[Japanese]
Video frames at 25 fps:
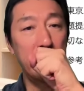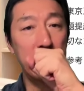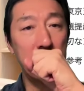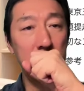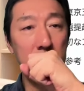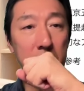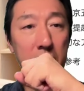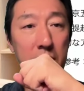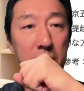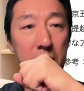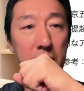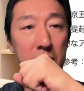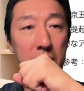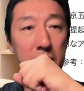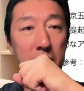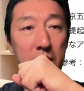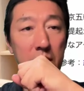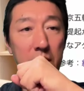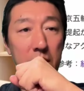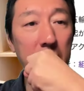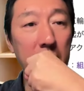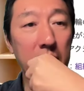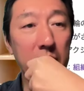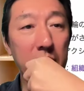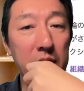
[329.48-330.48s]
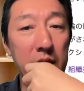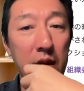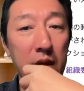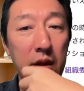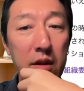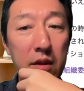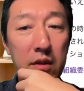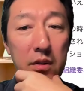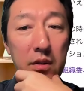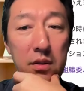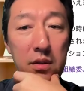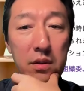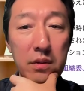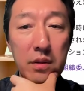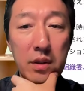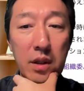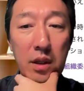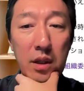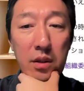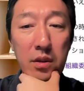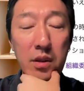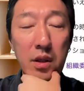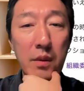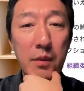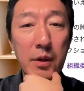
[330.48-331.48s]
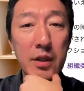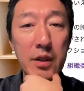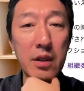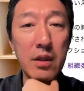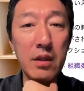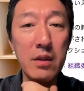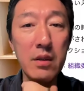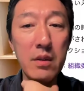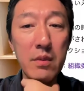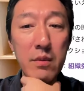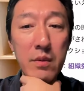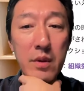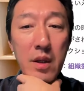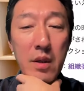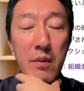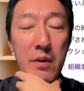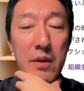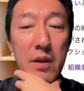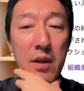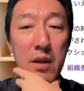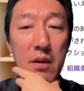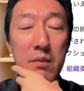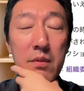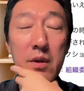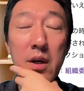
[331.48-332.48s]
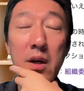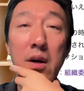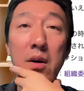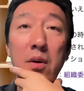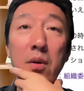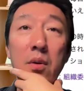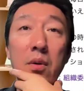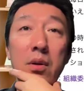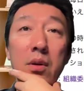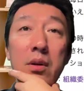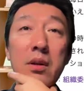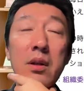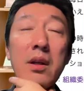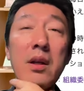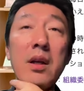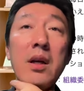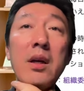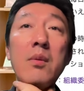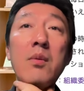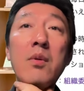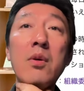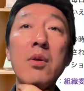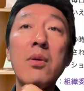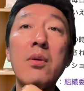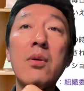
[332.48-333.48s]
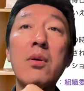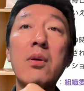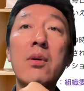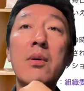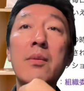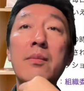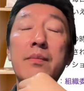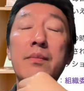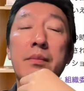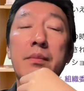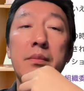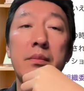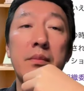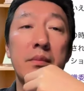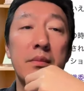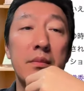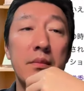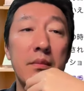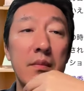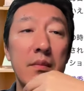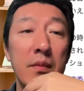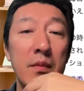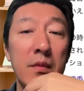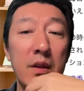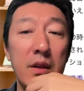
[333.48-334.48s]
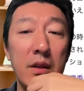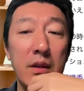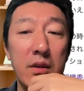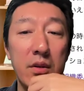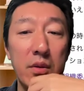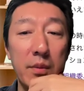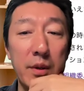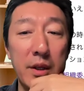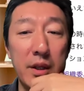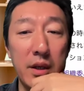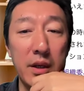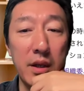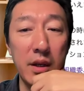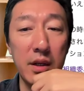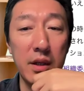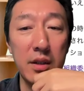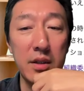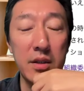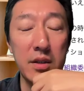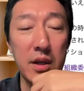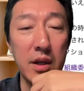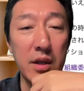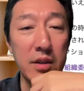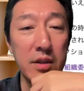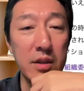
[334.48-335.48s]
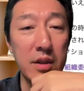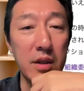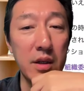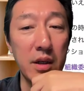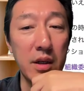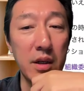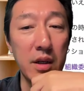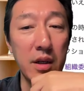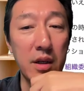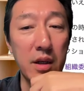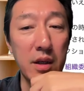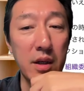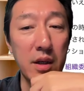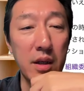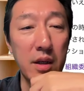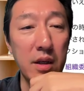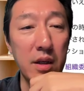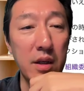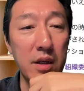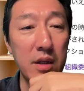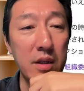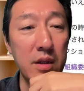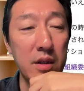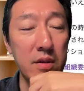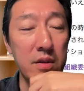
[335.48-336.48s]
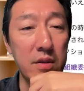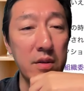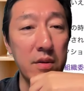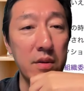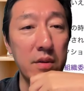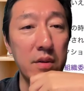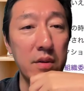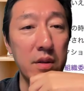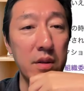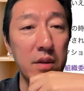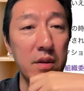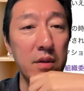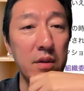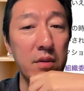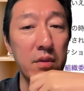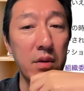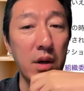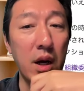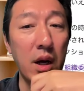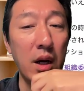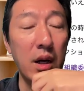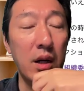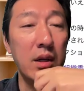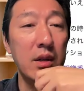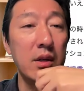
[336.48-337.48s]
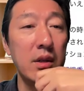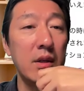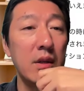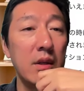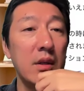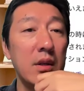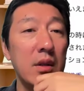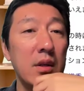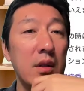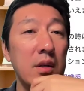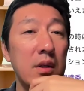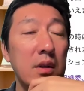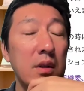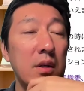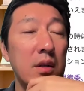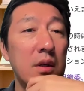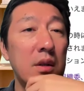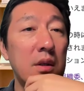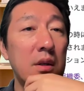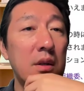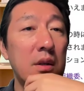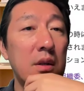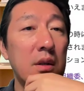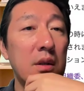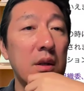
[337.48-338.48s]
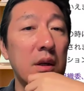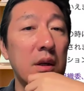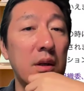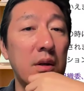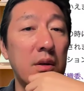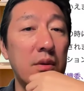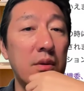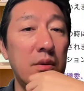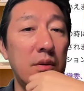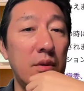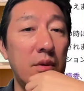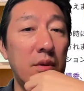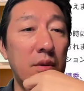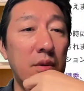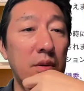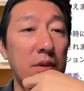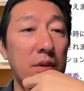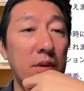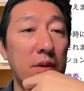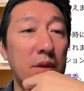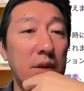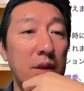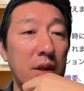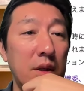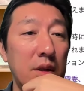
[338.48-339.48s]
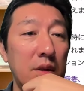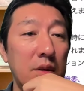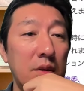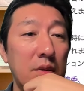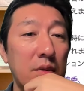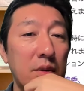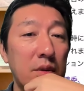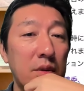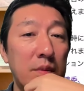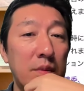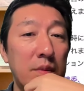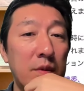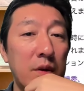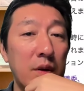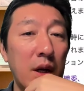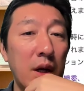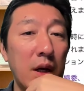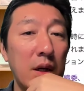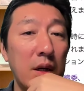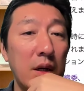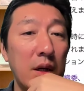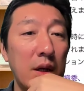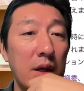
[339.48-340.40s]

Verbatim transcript: 通常だとこれはどっちかというとそんなにネガティブが起こってないものをネットメディア記事化して過激にするっていうのが結構起こっていることも考え